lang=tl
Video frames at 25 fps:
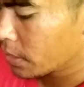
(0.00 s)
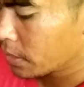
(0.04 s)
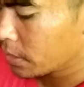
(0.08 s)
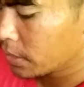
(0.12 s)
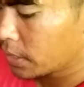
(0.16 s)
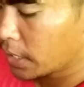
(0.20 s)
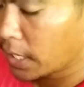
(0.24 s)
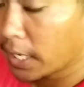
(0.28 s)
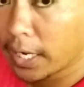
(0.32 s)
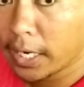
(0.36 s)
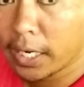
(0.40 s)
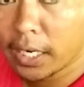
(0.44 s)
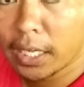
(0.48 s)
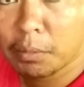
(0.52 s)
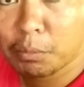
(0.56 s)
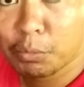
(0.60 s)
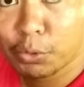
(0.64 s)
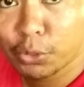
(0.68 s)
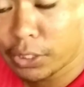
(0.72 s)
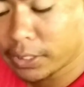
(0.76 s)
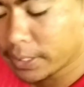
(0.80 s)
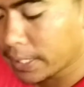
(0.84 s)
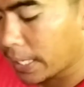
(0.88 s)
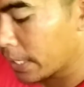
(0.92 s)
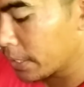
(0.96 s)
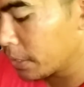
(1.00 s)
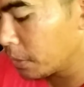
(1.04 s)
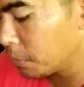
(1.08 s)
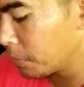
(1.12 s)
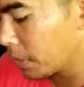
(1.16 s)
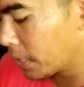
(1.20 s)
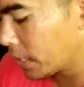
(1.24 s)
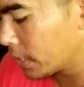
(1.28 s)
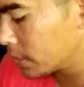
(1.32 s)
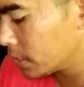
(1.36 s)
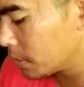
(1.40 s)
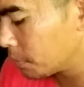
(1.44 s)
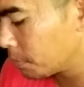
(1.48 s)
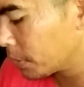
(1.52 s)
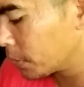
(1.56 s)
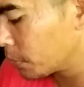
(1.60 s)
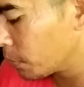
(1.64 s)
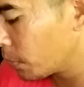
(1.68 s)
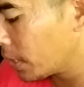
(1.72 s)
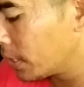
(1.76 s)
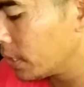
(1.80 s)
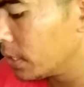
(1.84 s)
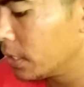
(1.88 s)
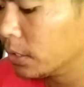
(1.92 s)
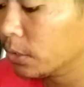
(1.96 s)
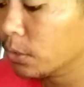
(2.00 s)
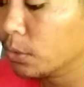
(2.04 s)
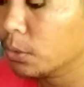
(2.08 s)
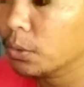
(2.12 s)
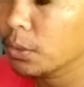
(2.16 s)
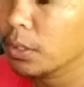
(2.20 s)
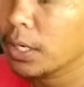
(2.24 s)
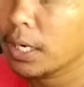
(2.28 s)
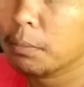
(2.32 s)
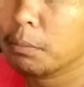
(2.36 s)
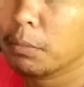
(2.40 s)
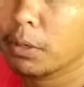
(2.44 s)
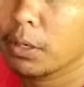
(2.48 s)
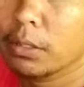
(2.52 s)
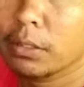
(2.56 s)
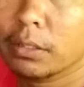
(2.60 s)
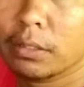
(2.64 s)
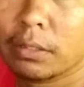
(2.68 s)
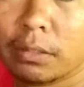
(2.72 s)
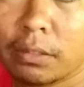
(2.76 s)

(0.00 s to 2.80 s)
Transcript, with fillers: Tanghalian muna tayo mga simanwa. Ito ulam oh.